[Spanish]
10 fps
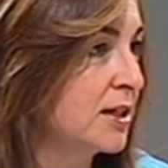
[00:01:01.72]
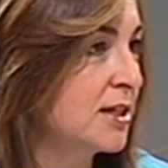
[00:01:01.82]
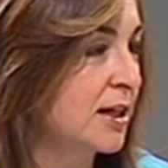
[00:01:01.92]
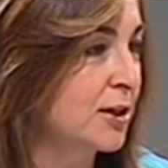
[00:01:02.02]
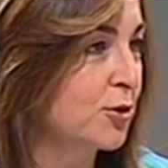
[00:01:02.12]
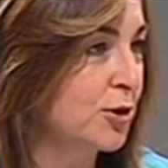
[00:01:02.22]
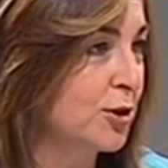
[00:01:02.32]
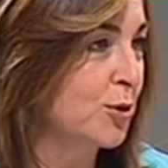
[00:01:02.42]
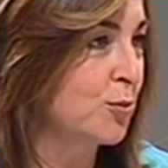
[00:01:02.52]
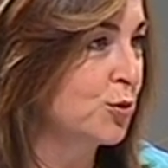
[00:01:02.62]
y que ya ha
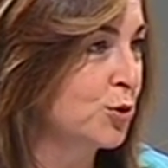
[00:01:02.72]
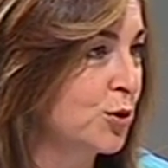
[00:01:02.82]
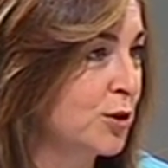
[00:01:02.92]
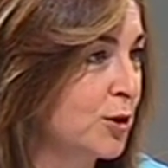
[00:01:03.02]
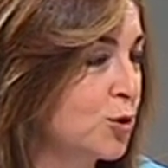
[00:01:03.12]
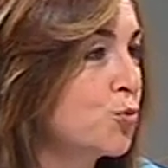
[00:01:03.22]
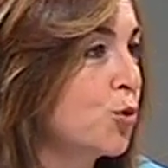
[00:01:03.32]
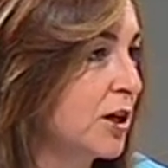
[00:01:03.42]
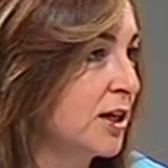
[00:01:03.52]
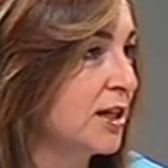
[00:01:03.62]
recorrido el mundo de dos
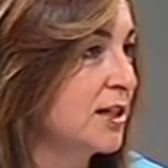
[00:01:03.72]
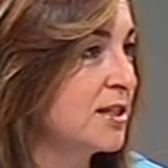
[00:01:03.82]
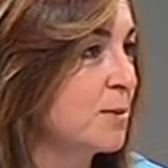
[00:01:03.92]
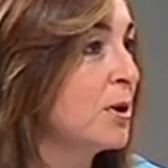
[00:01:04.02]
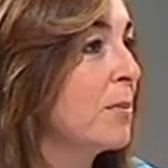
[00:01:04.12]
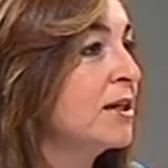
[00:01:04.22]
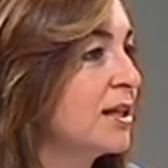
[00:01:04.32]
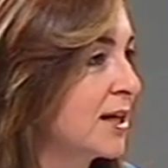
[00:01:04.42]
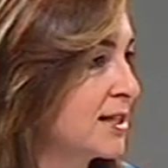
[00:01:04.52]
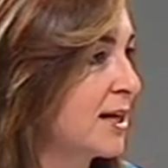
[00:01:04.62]
mujeres
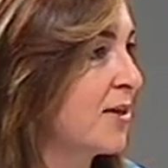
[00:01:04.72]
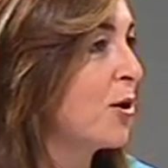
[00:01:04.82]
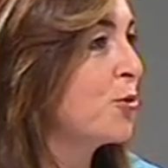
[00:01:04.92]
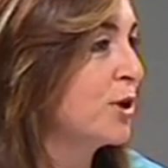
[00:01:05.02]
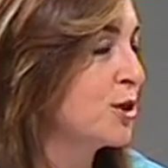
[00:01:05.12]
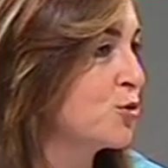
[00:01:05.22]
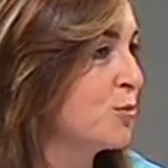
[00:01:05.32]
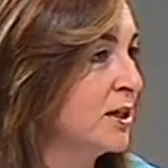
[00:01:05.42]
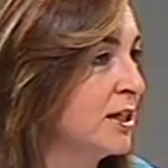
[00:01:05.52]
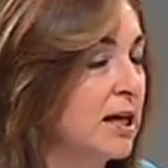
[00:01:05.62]
emblemáticas, cada una a su
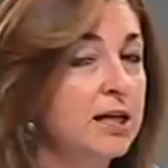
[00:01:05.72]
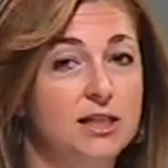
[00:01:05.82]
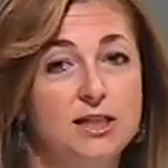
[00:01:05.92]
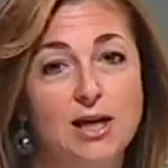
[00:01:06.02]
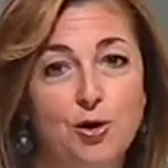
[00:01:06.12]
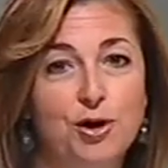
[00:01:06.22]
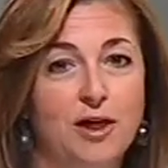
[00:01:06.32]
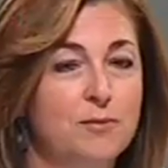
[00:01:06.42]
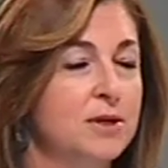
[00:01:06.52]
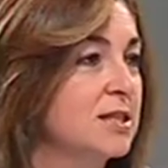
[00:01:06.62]
manera y que ahora
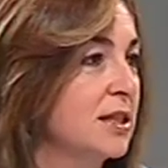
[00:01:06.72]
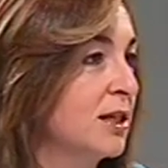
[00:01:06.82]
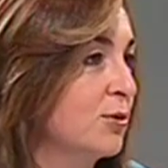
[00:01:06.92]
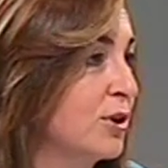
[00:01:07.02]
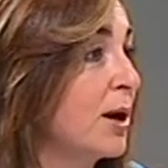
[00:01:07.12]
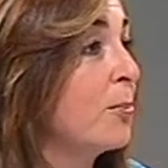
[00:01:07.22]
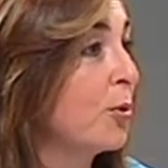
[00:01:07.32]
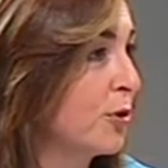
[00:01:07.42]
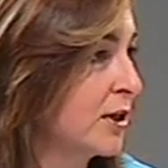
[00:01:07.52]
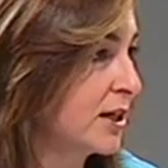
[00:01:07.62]
además tienen un gran
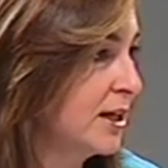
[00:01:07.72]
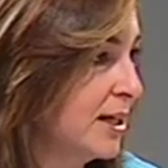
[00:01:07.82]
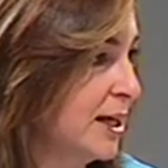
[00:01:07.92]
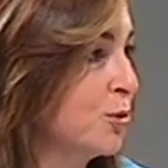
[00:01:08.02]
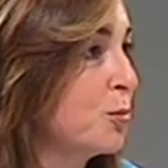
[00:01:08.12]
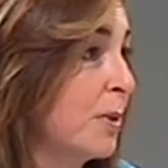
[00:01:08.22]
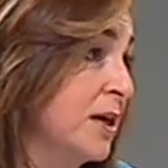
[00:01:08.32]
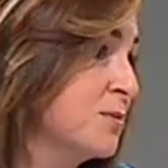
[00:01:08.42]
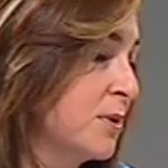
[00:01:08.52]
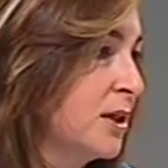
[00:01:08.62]
poder en un
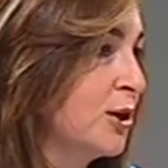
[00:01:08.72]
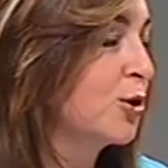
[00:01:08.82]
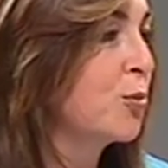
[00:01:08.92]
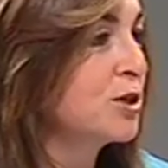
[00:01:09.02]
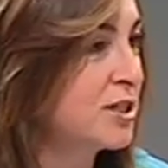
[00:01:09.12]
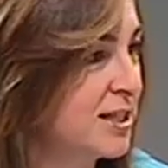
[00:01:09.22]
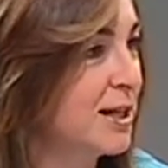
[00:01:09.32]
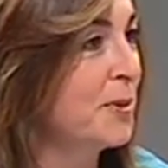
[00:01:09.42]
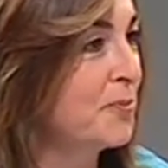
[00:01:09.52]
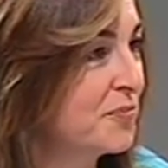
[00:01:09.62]
país vecino como es
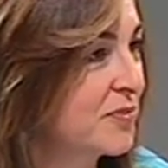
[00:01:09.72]
Chile.